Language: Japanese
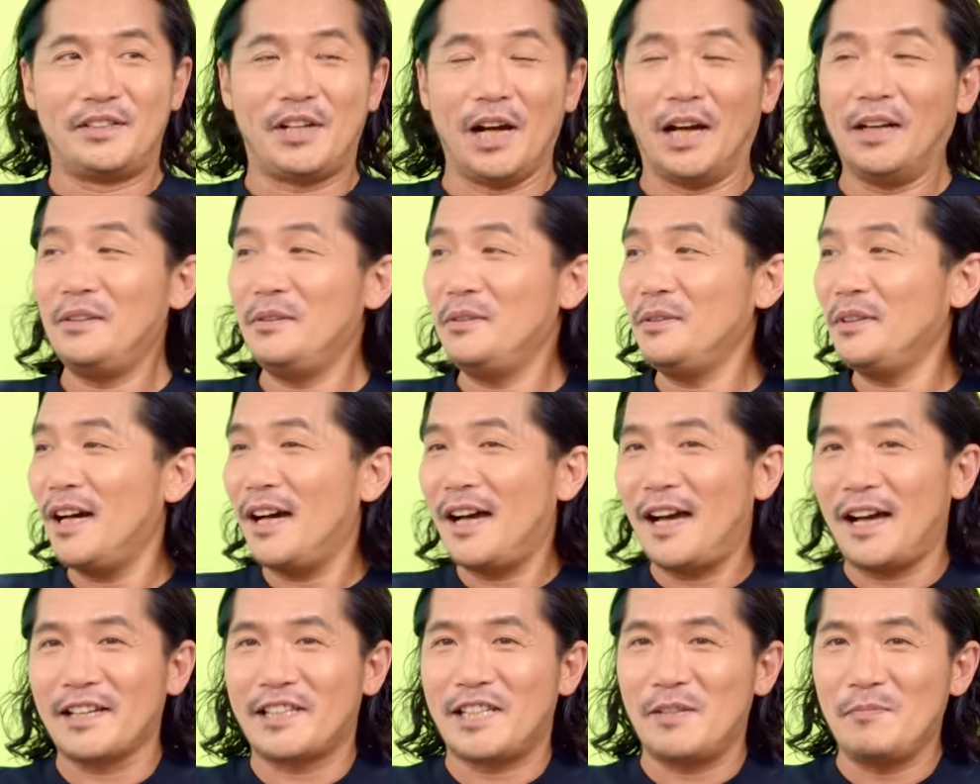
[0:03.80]
ジャンル
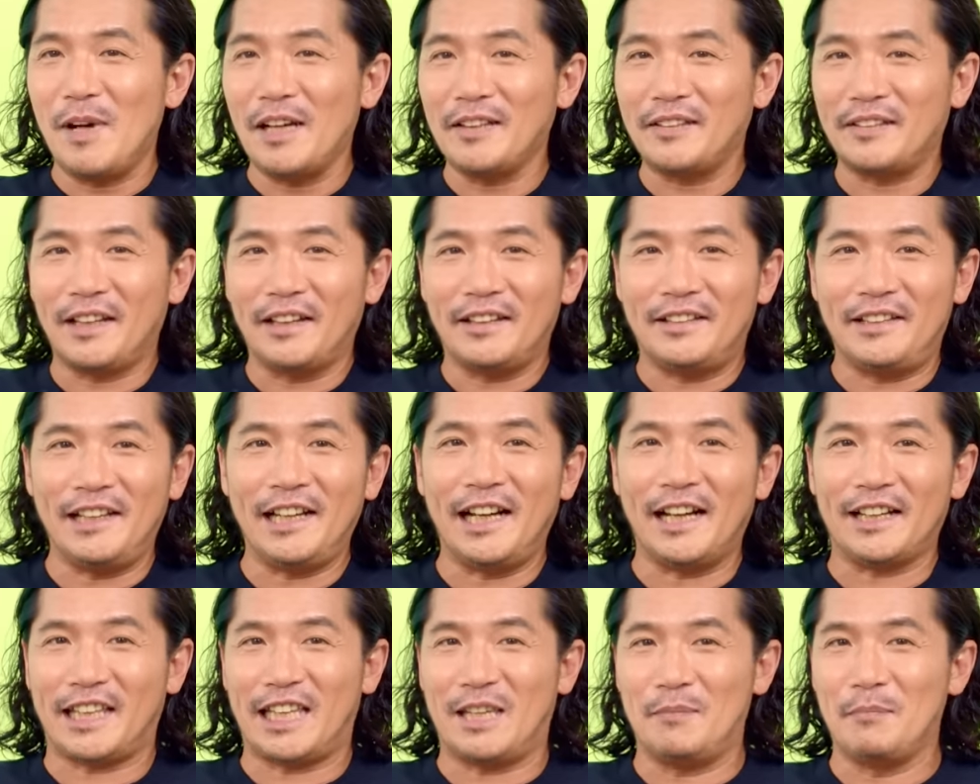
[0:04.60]
が始まった日
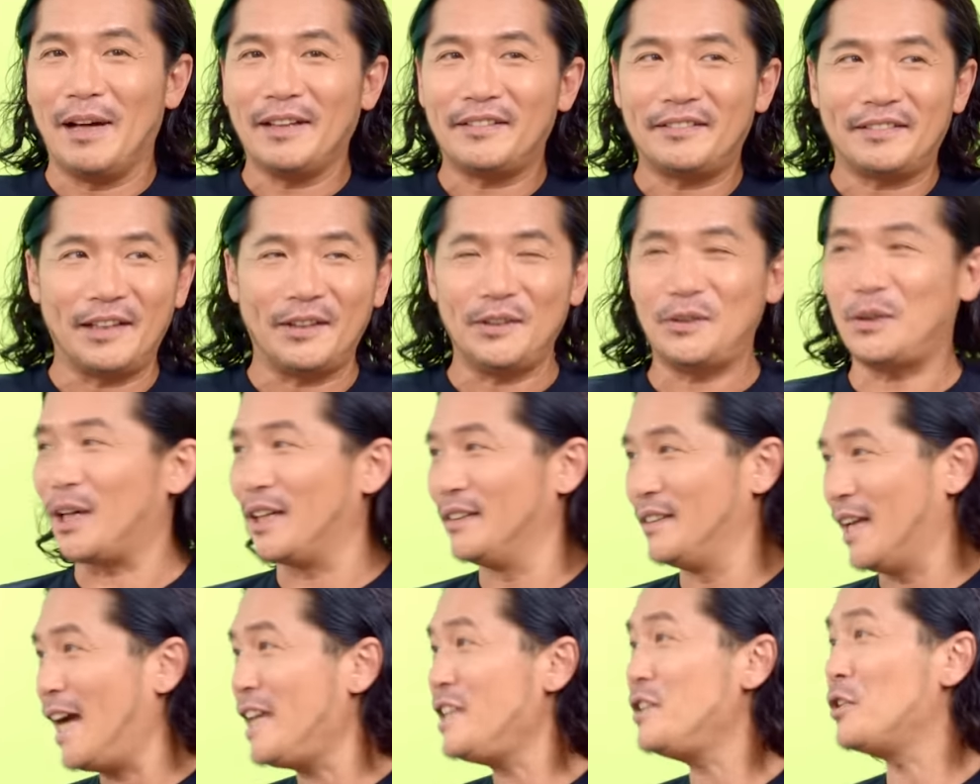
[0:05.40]
が決まってると
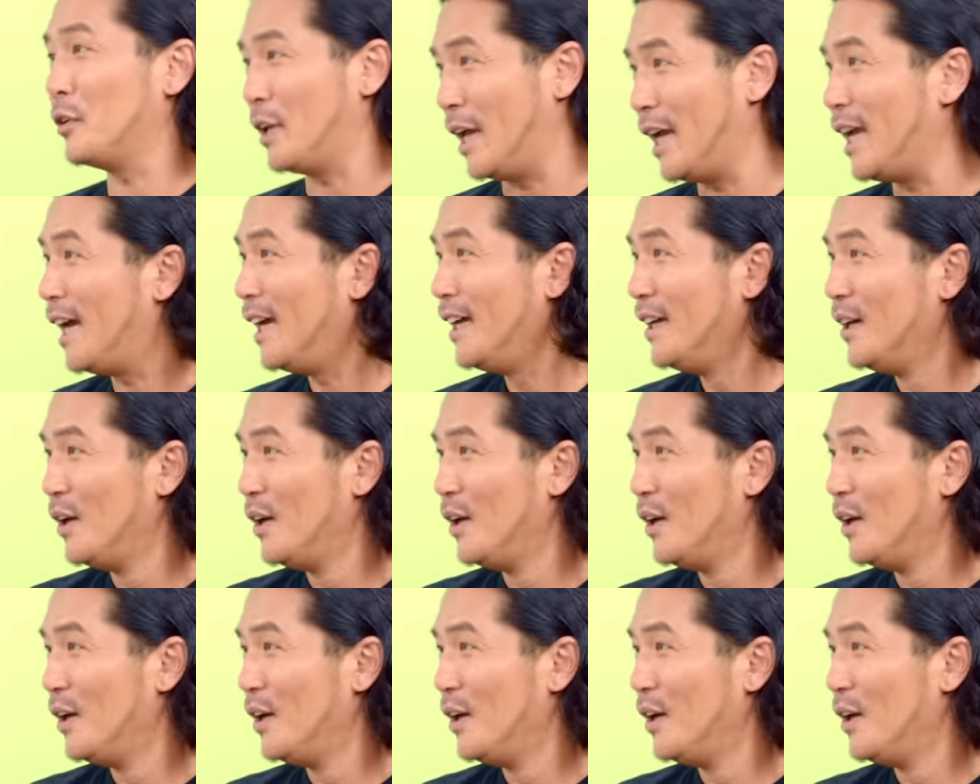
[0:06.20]
かないよね